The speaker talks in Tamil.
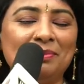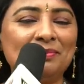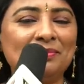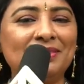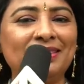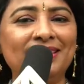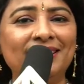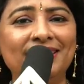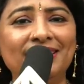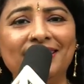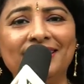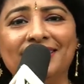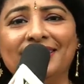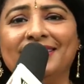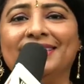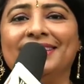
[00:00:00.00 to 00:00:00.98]

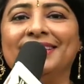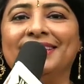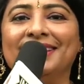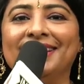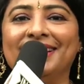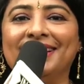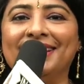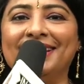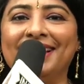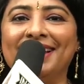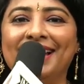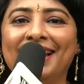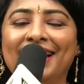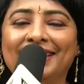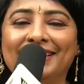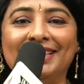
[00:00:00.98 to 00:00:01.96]
மல்லிகை தண்டா
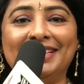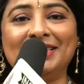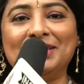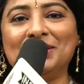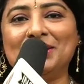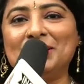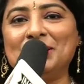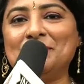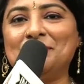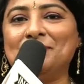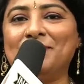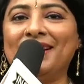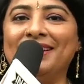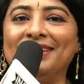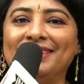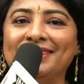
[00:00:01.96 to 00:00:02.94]
என்னை தொட்டு
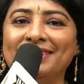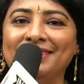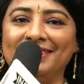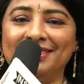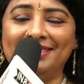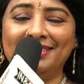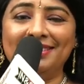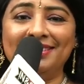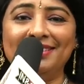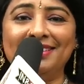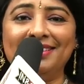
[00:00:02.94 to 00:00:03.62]
பாரு நீ